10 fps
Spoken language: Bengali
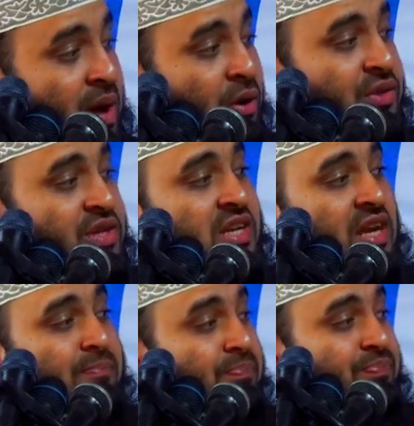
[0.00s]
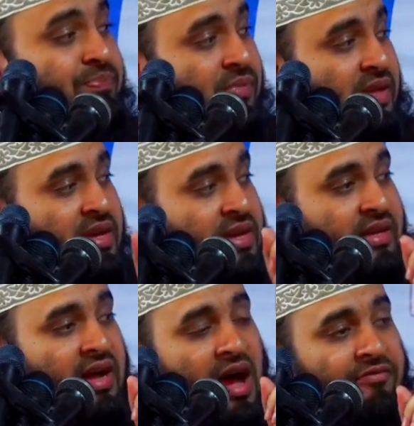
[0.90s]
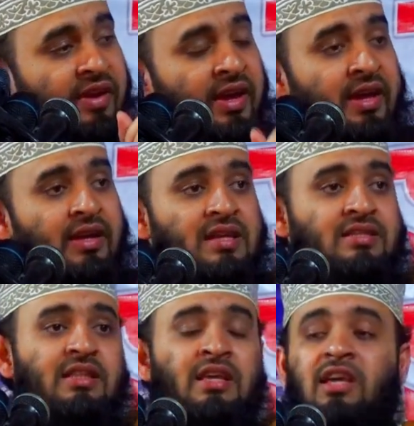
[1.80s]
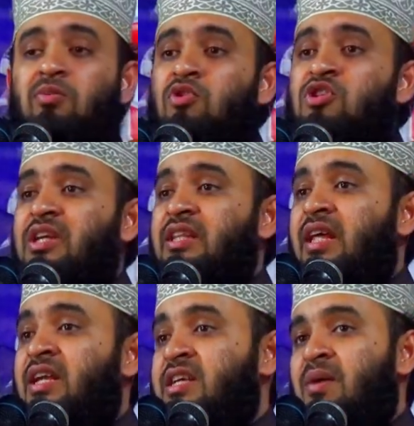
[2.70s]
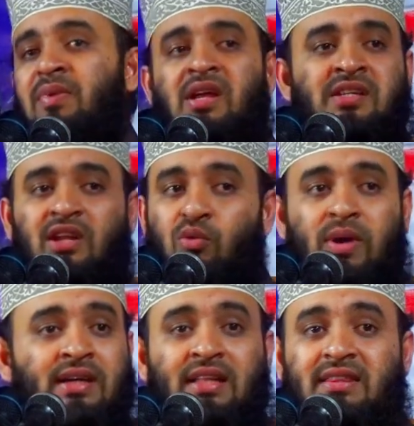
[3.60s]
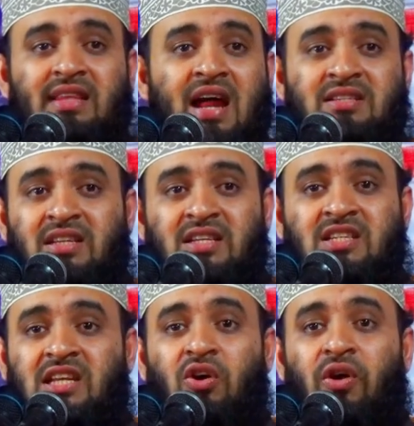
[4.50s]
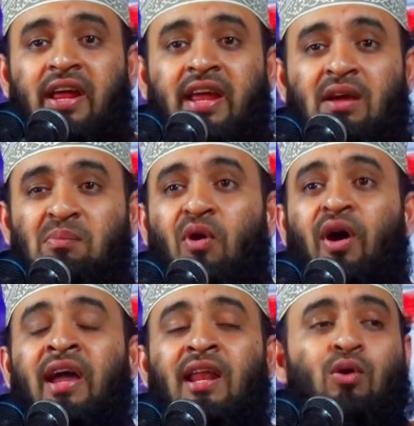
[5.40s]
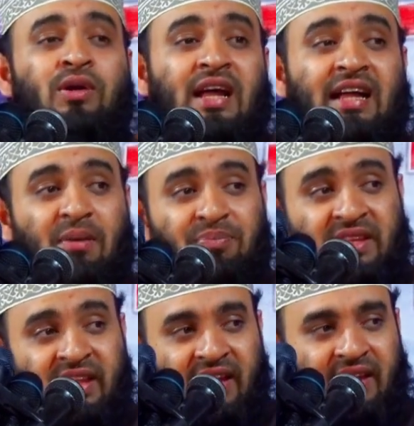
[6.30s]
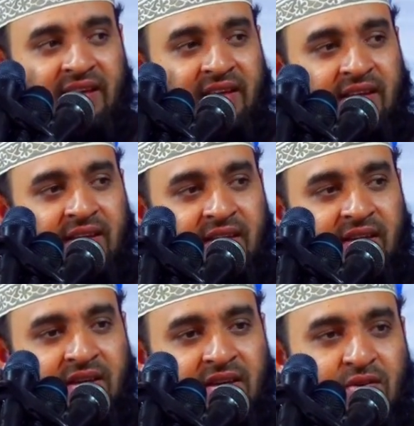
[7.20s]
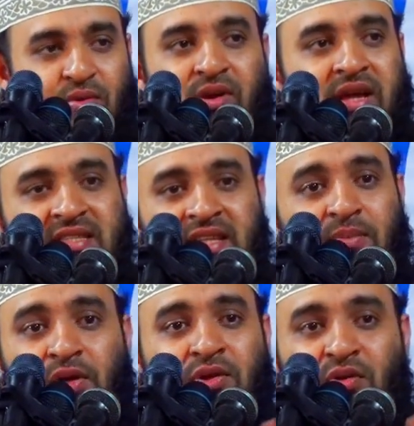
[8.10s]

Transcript: মাউতে সে কাফের নাস্তিক মুশিকদের সামনে সেরকম একটা ত্রাস সৃষ্টি করে ভয়ে লোকটা কাঁপতে থাকে ওর কাছে ভদ্র